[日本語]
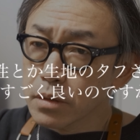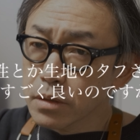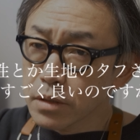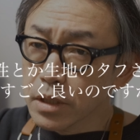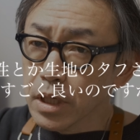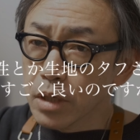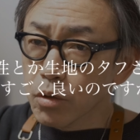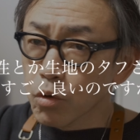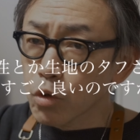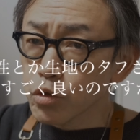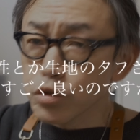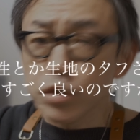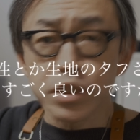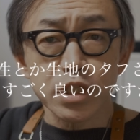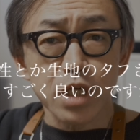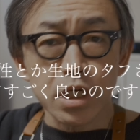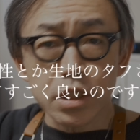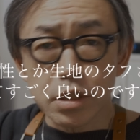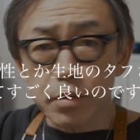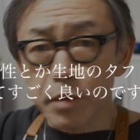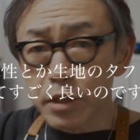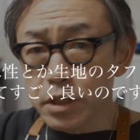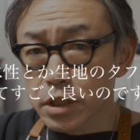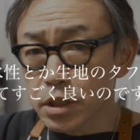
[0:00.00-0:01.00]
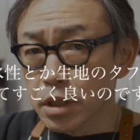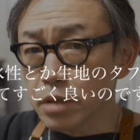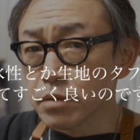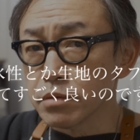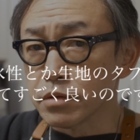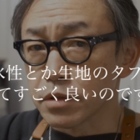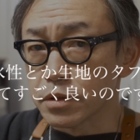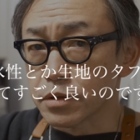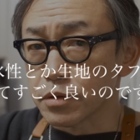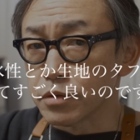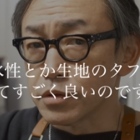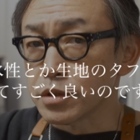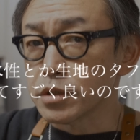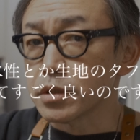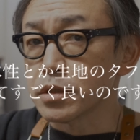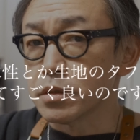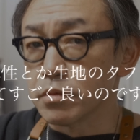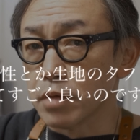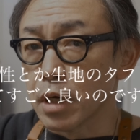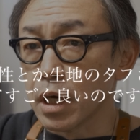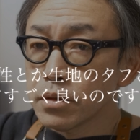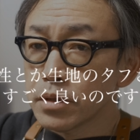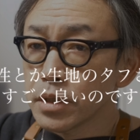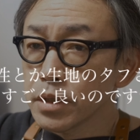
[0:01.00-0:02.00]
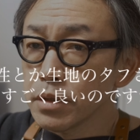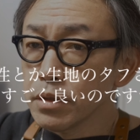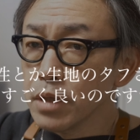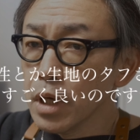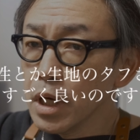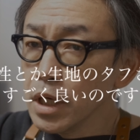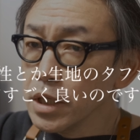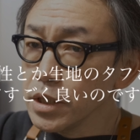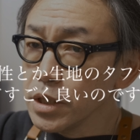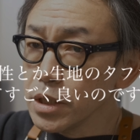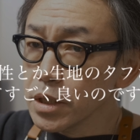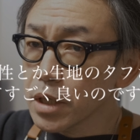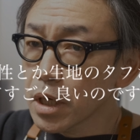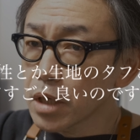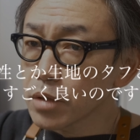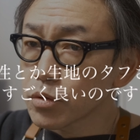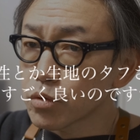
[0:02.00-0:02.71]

で今年が一番来てるんですよ実は。で何が